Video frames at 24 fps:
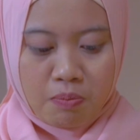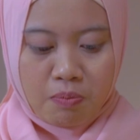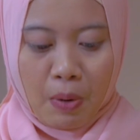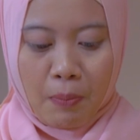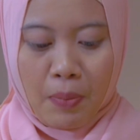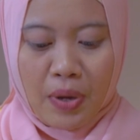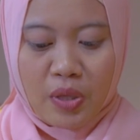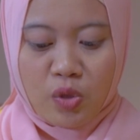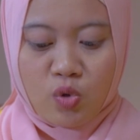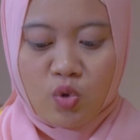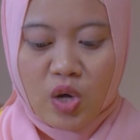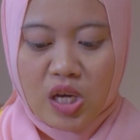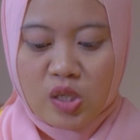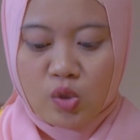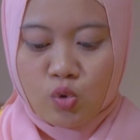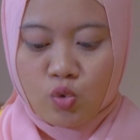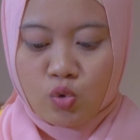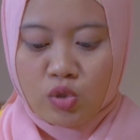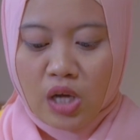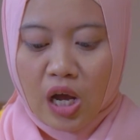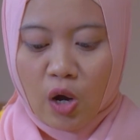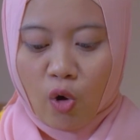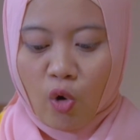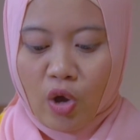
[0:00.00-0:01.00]
bapak juga
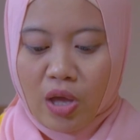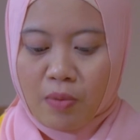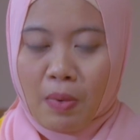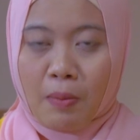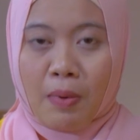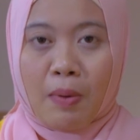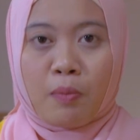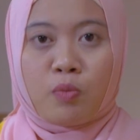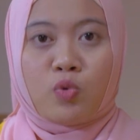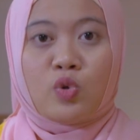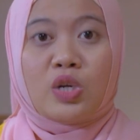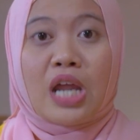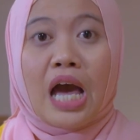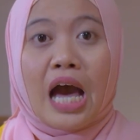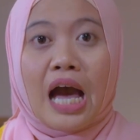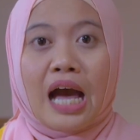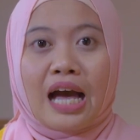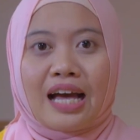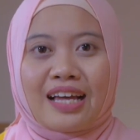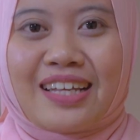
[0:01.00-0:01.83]
suka goyang mama muda